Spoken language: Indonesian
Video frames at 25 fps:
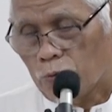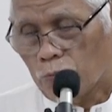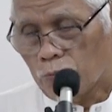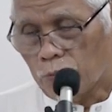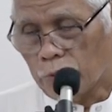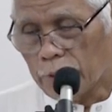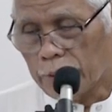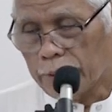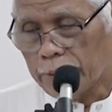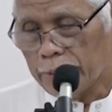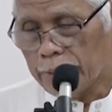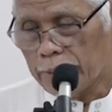
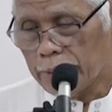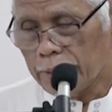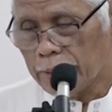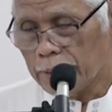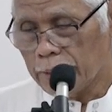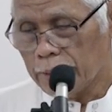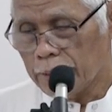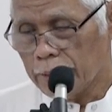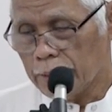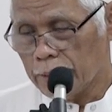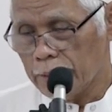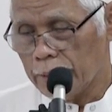fa
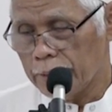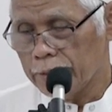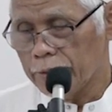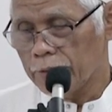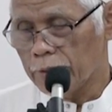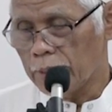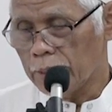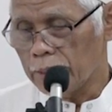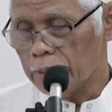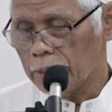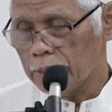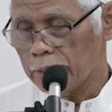ya
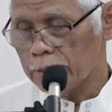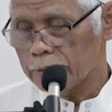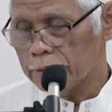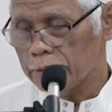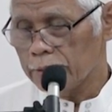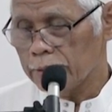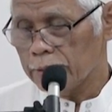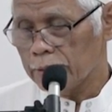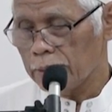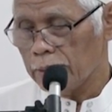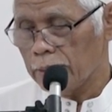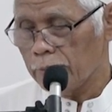
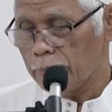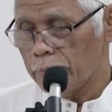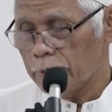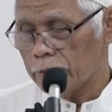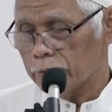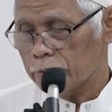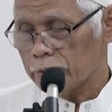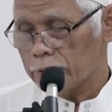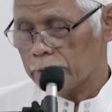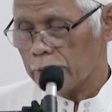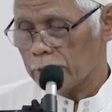ayyuhalladhina amanu